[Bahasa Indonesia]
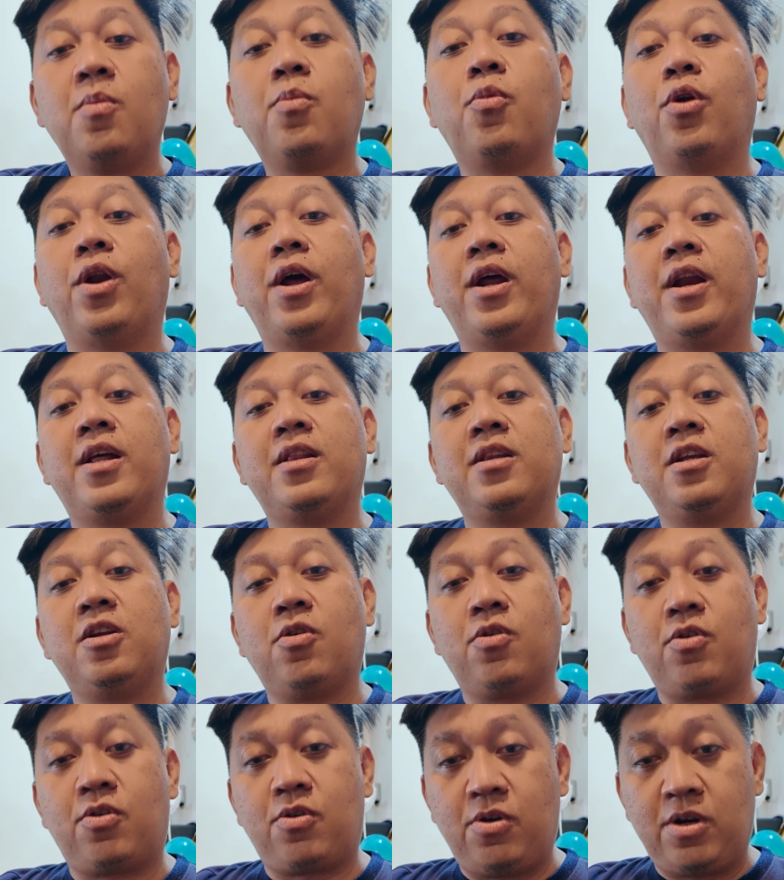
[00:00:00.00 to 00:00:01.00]
boleh nanti
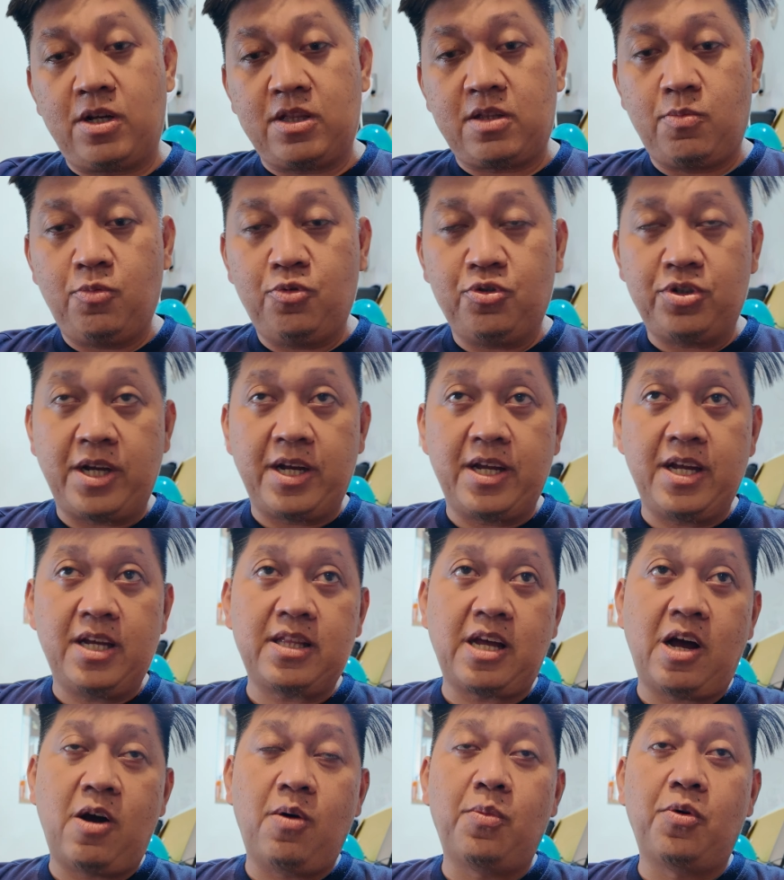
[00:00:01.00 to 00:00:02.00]
nongkrong ketemu saya
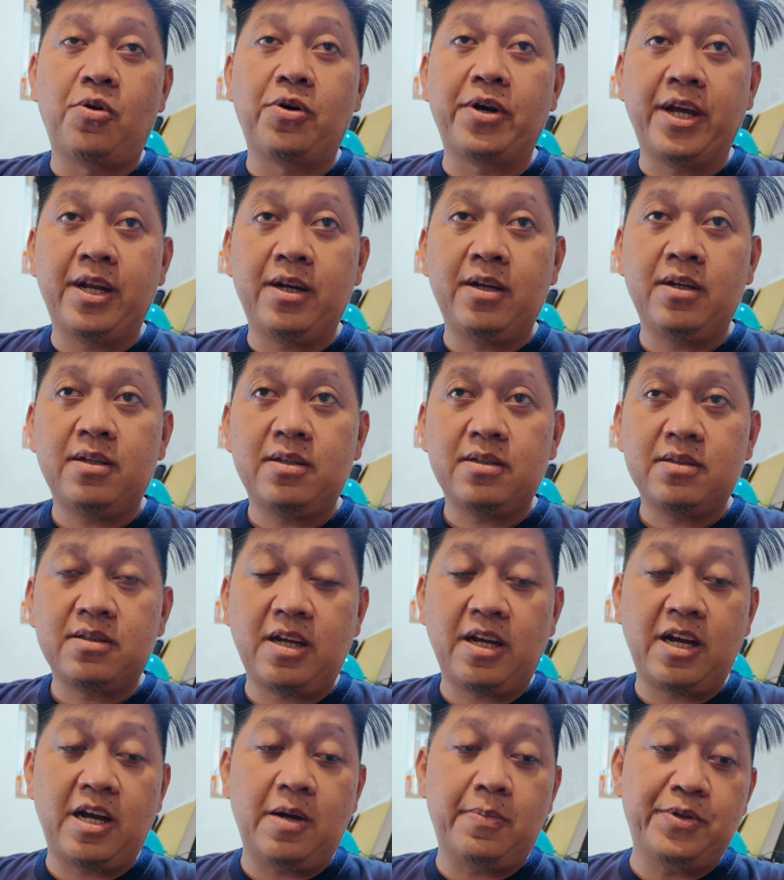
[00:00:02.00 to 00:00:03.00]
tak omongin
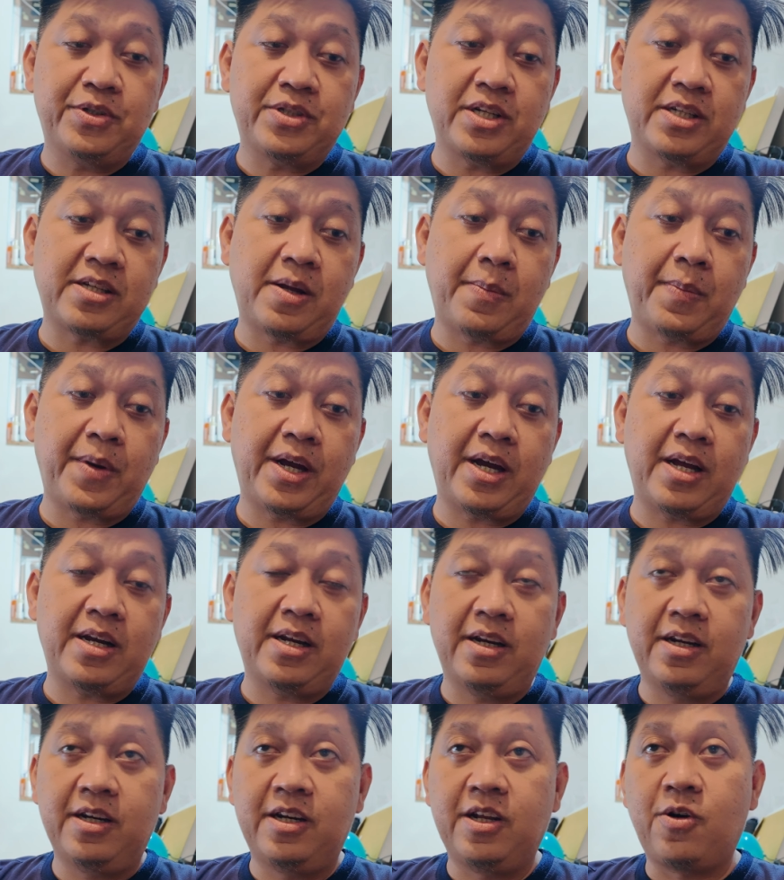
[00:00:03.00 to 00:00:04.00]
saya nggak bisa sampaikan
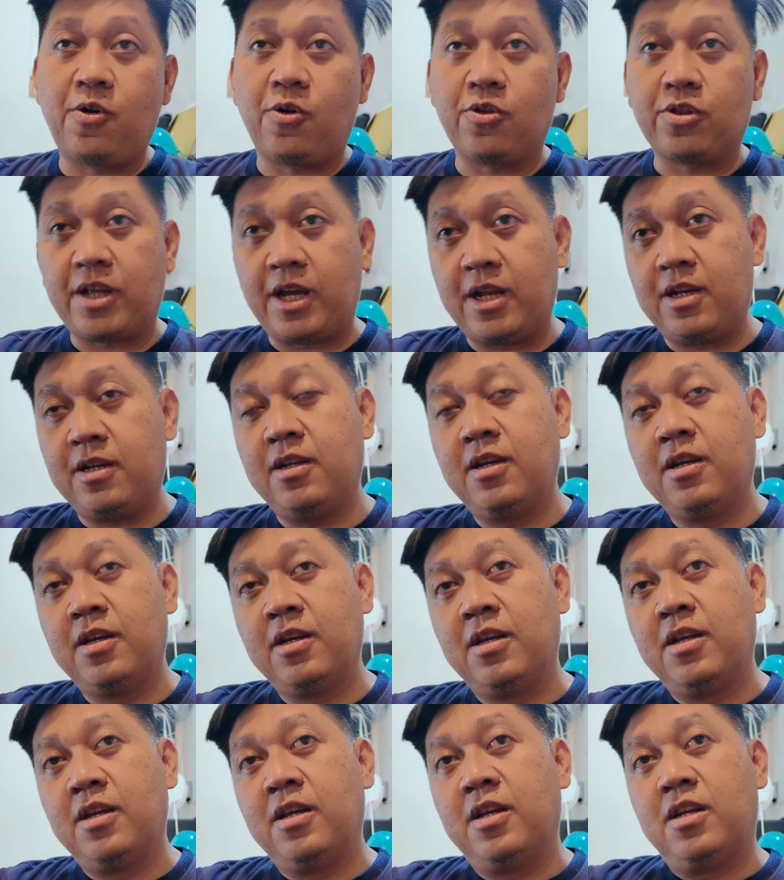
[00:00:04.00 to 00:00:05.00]
ini di konten
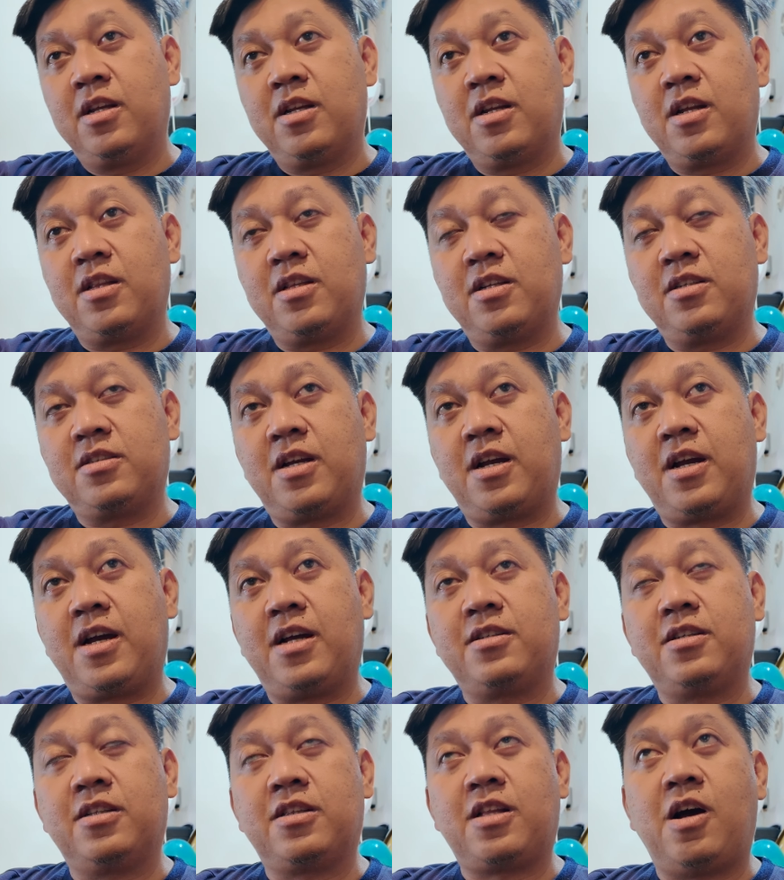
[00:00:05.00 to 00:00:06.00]
nanti saya
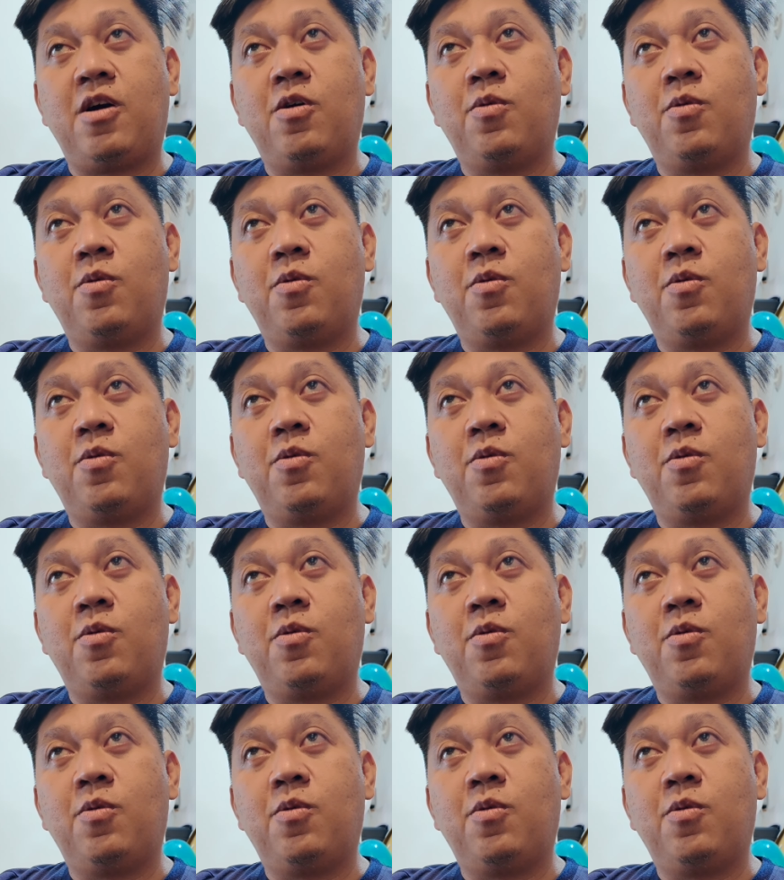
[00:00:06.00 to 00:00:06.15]
kasih ya.